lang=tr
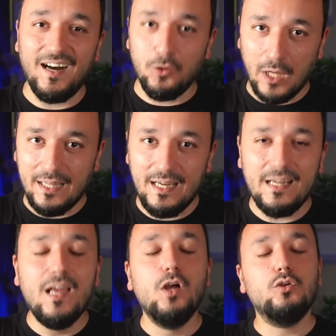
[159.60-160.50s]
olaylar.
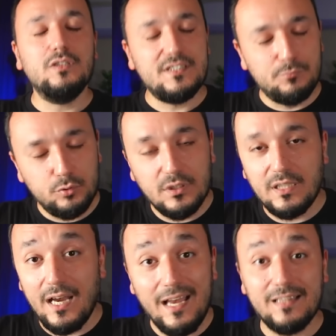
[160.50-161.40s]
Dolayısıyla bunları
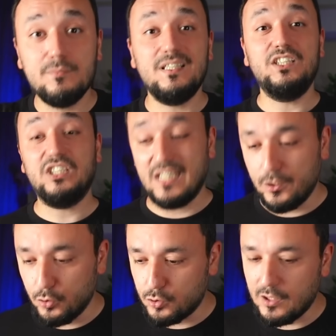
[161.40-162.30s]
hayatımızdan
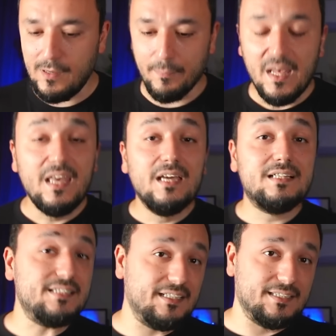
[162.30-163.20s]
çıkarıyoruz tamam
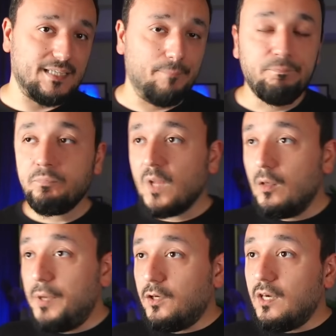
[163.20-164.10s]
kısa kısa.
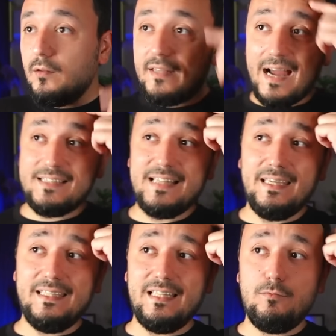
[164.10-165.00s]
Peki
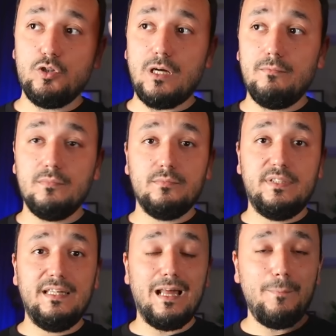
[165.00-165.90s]
tersten gidelim hocam.
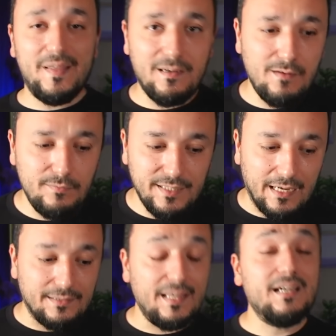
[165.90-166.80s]
Dinlenme tamam
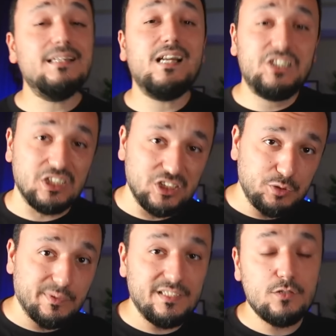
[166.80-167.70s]
da ne kadar
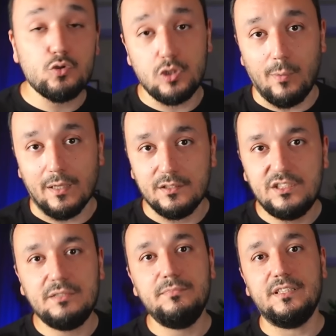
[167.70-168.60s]
çalışmalıyız o zaman?
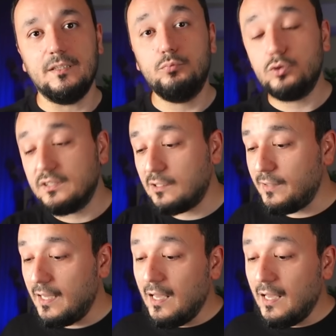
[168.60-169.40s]
Şimdi burada tabii